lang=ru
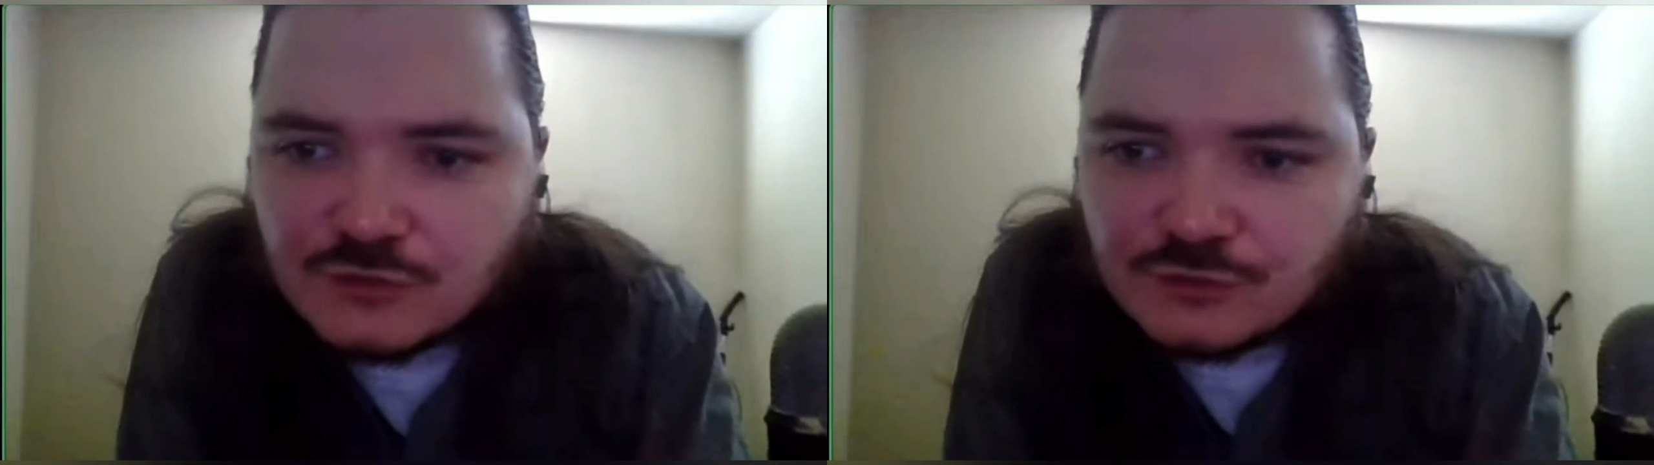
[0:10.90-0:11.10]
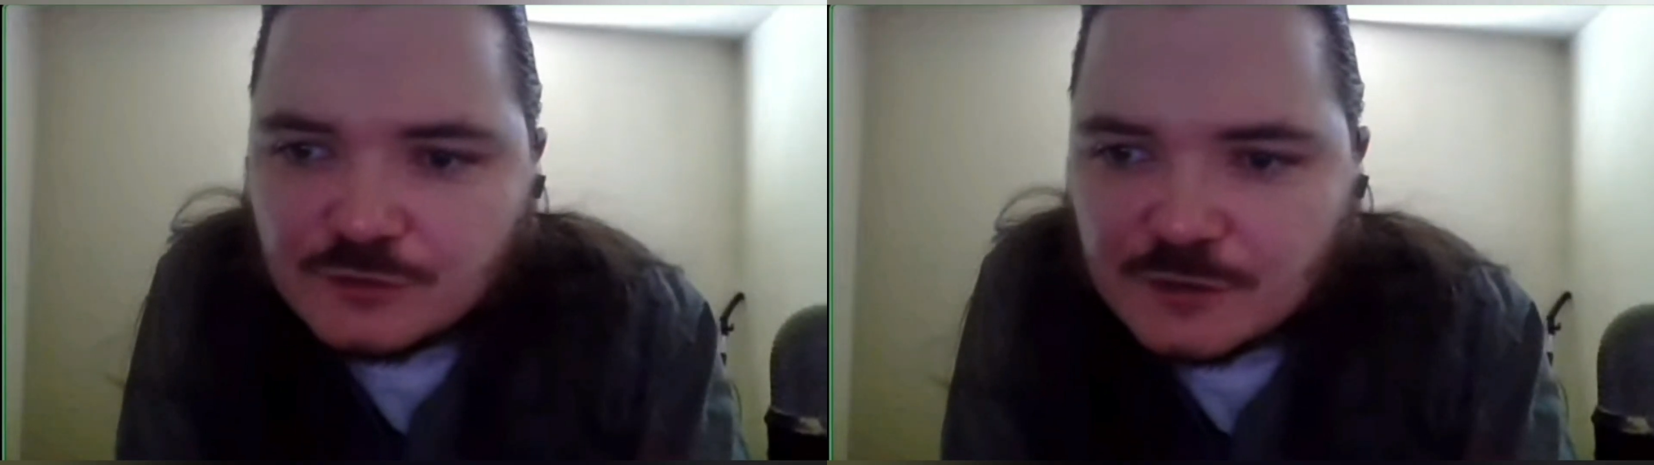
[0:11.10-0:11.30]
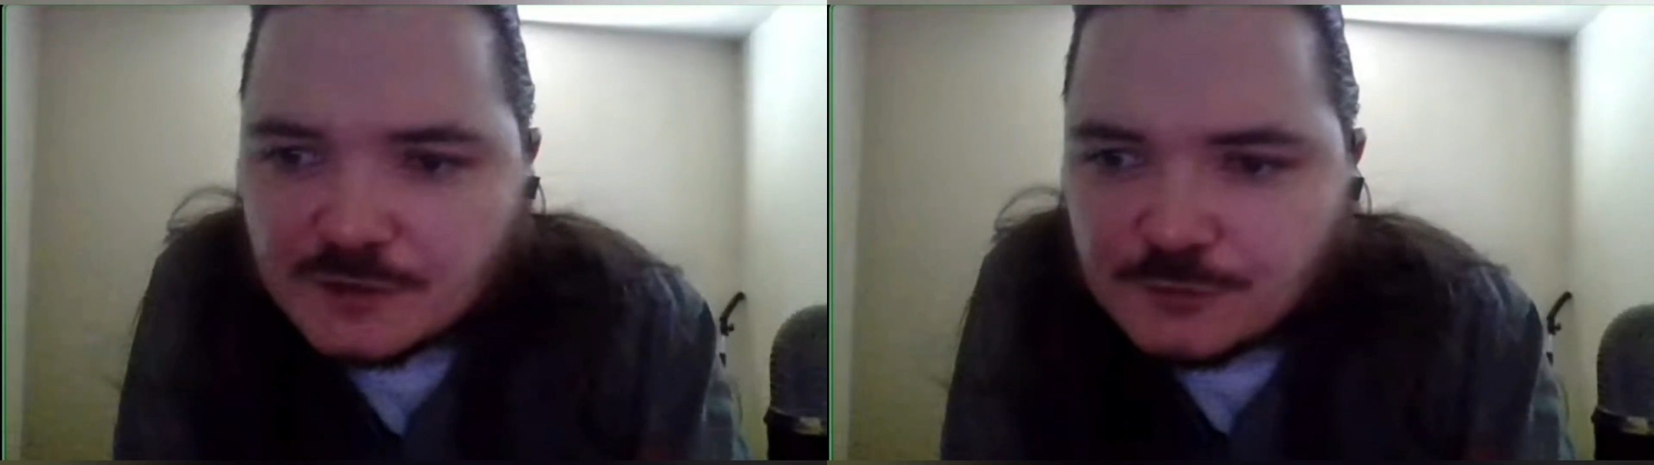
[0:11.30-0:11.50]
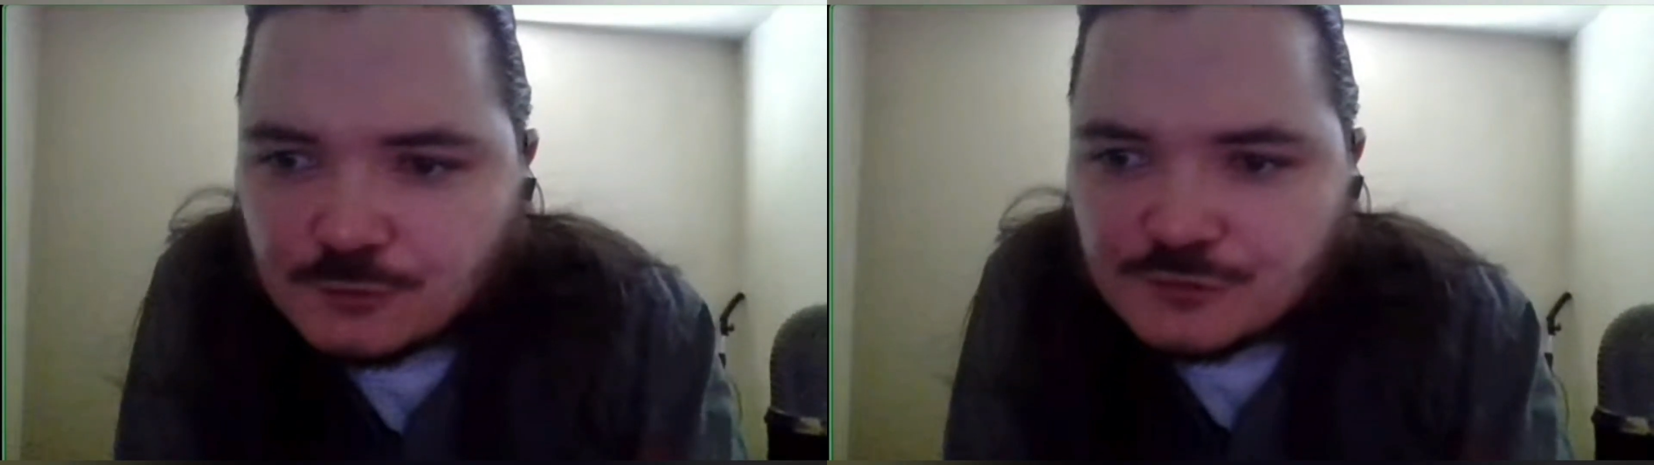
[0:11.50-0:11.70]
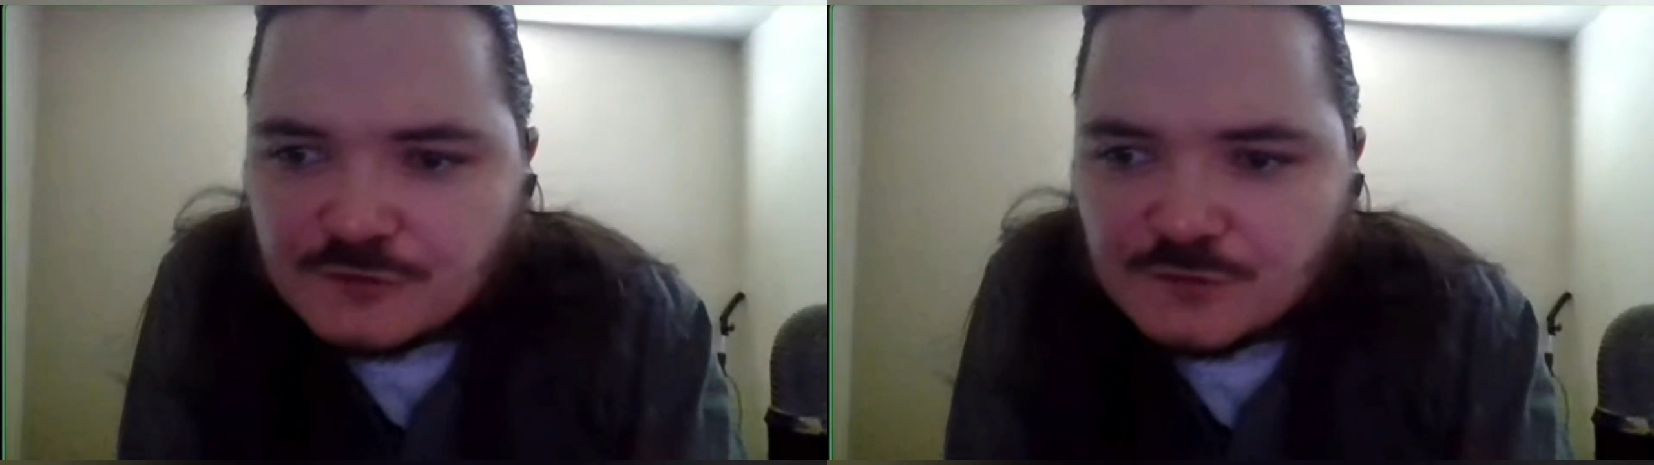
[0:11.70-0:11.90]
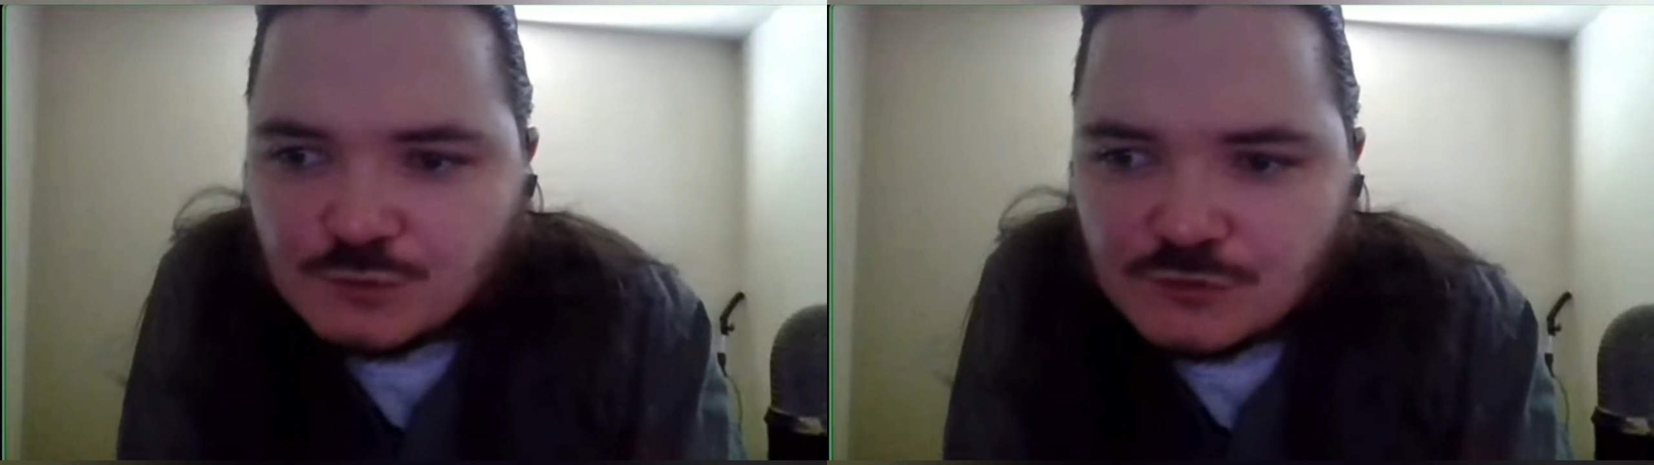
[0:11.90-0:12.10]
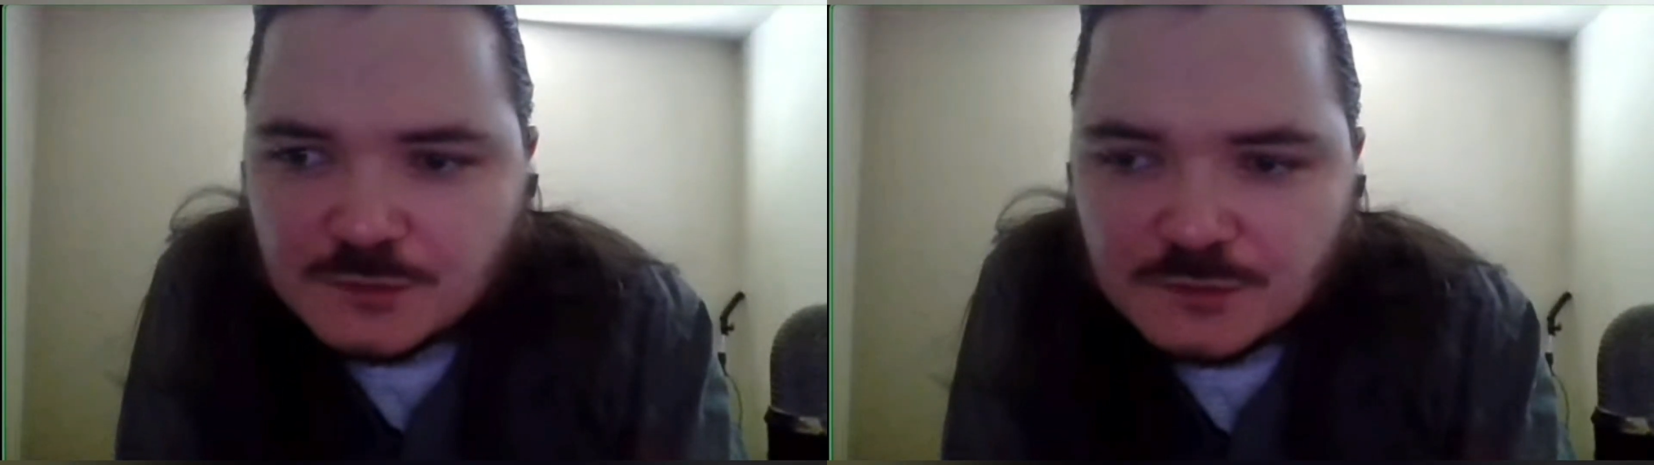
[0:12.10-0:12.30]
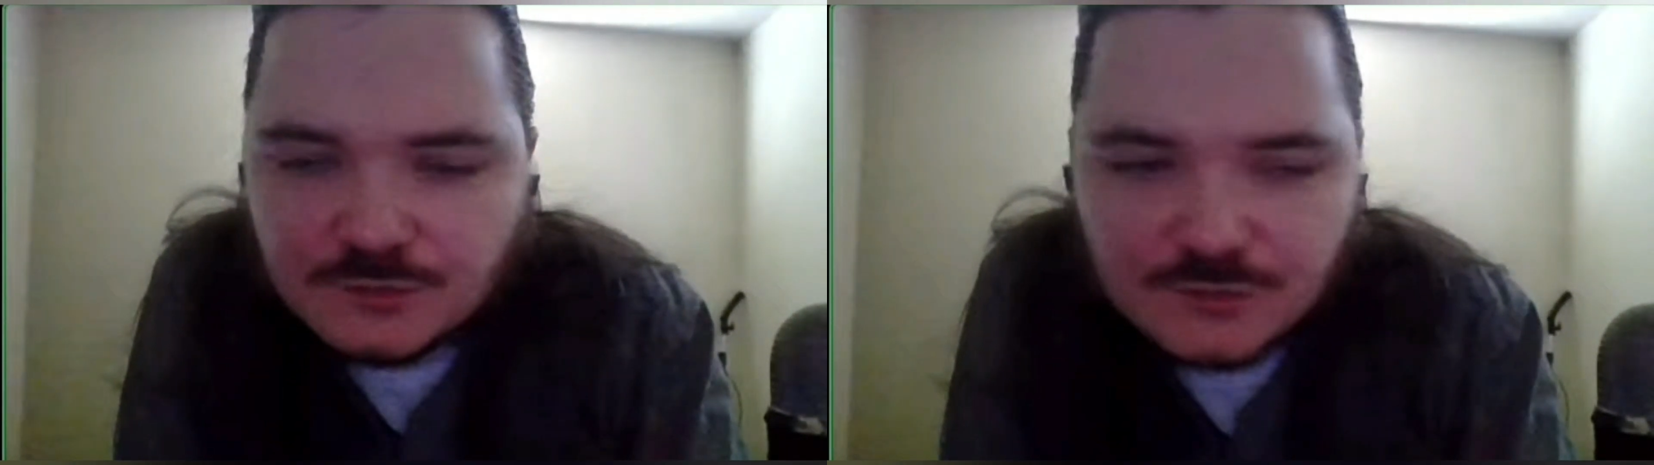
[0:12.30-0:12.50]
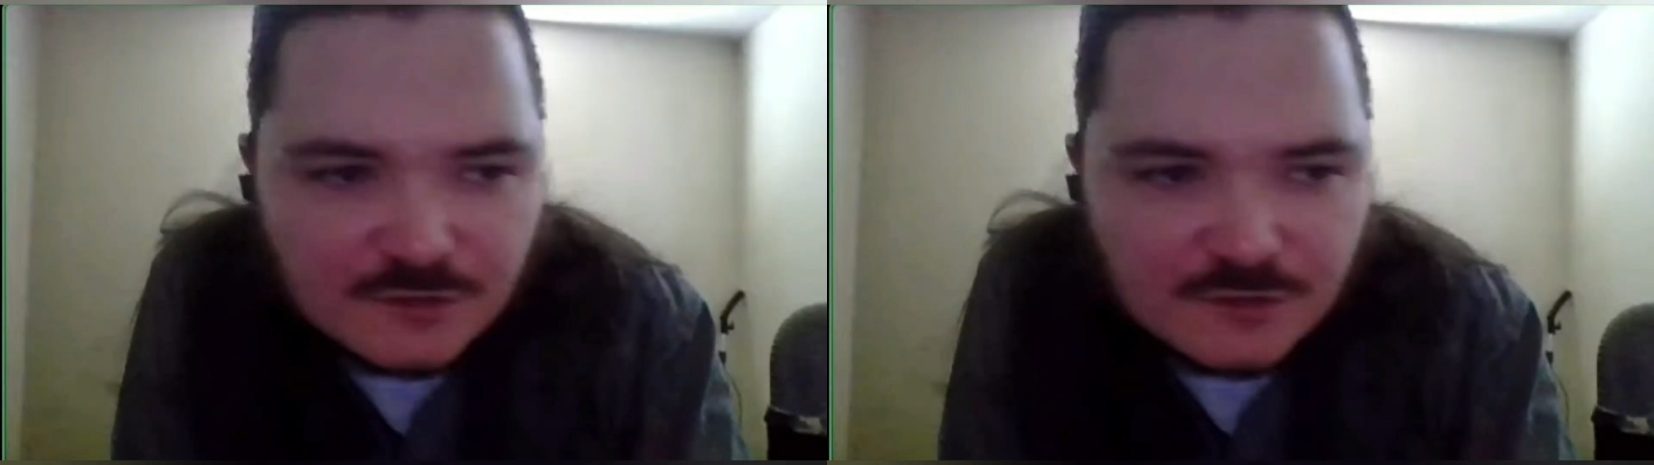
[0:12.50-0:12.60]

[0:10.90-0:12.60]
что религиозность муслимов на